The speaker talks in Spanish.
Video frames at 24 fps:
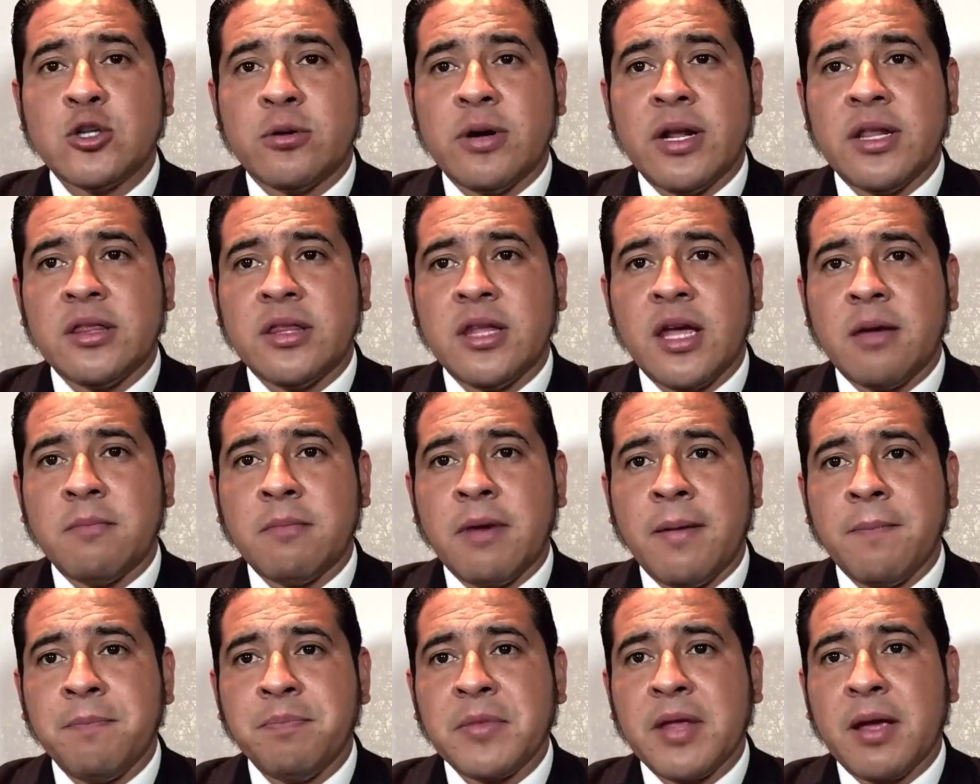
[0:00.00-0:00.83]
sobre el
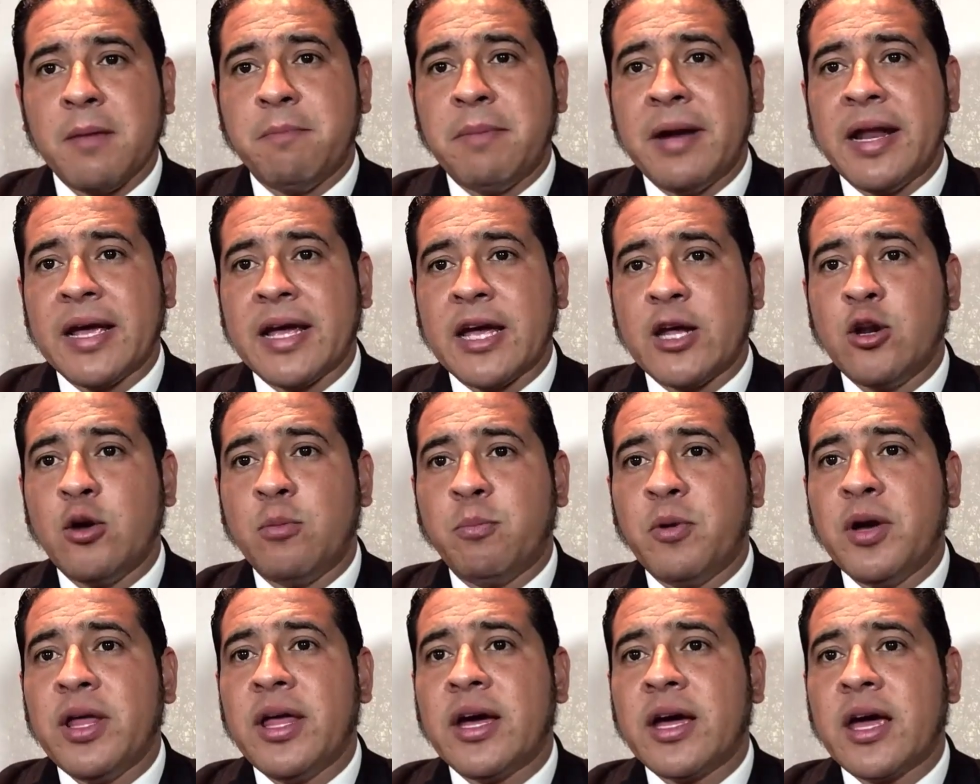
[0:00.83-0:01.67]
tema para que
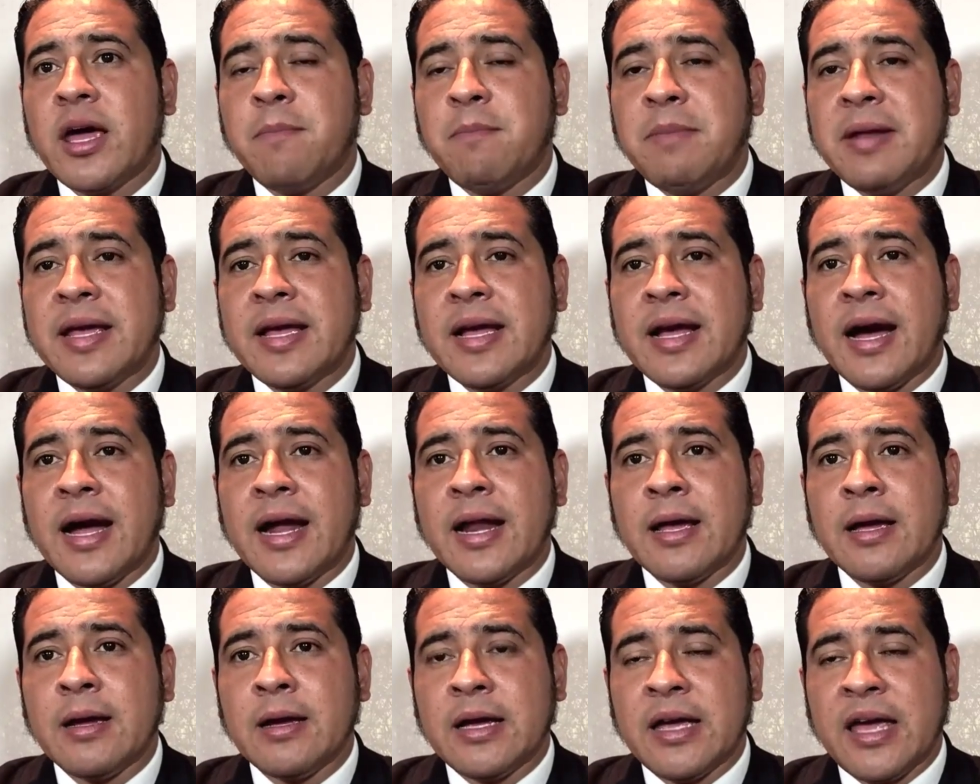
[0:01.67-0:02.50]
nos puedan
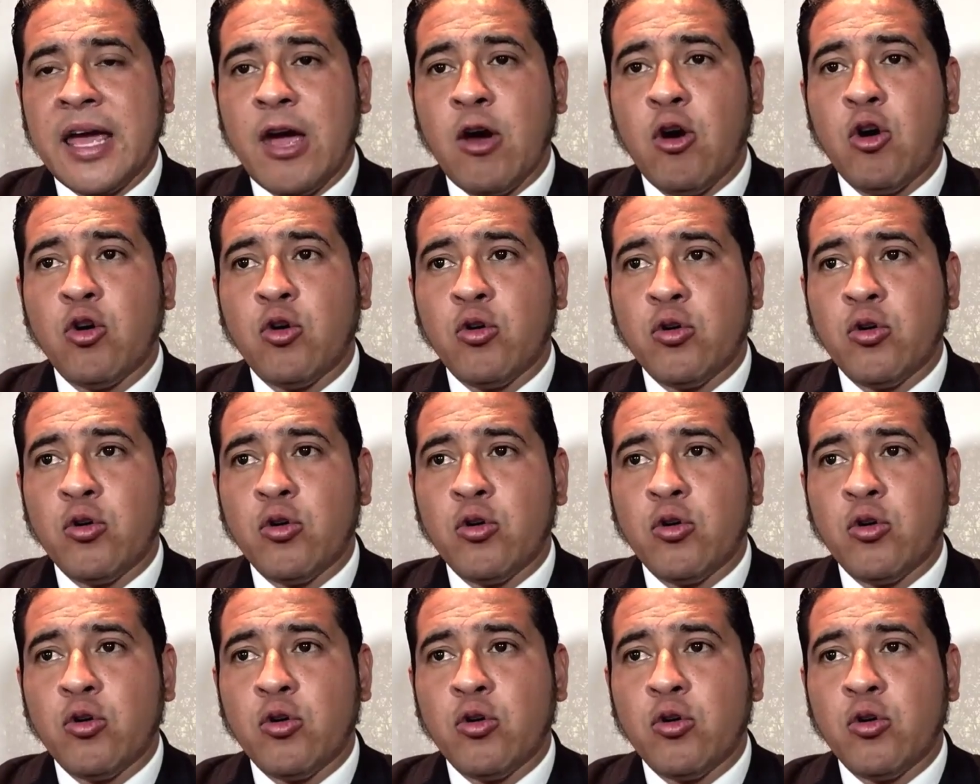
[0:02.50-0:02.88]
explicar qué,